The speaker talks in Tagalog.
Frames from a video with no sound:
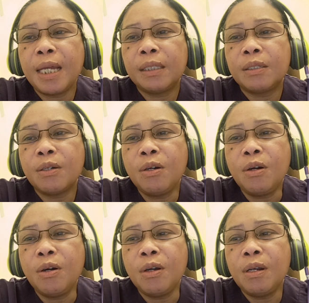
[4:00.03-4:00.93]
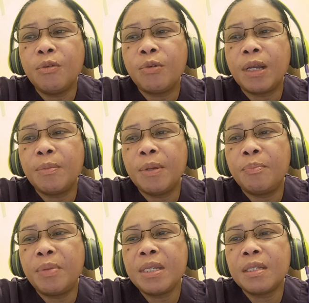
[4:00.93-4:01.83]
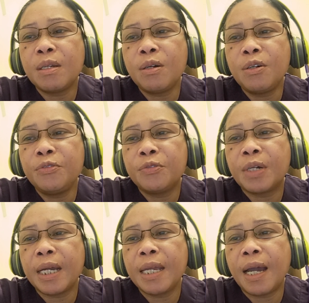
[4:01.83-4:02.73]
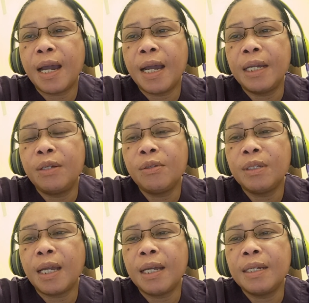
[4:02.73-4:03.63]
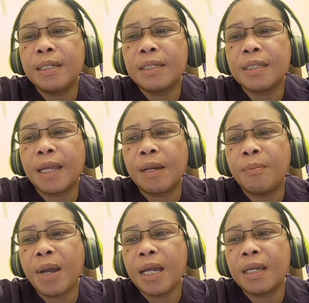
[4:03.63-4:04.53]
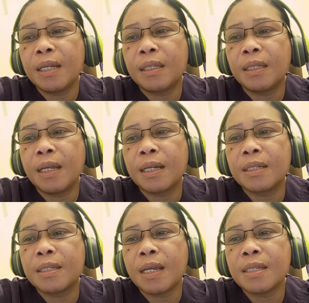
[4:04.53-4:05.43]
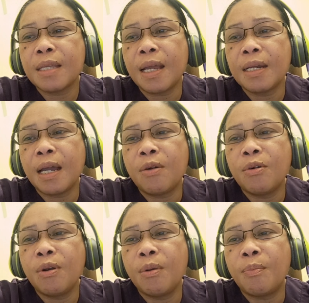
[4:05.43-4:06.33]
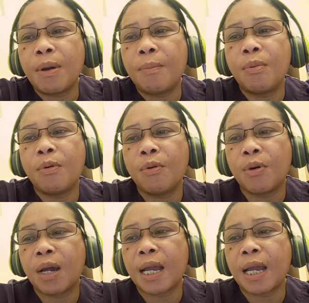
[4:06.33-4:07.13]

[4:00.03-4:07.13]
not all, will be pissed off kaya I don't understand bakit nagsasana all pa po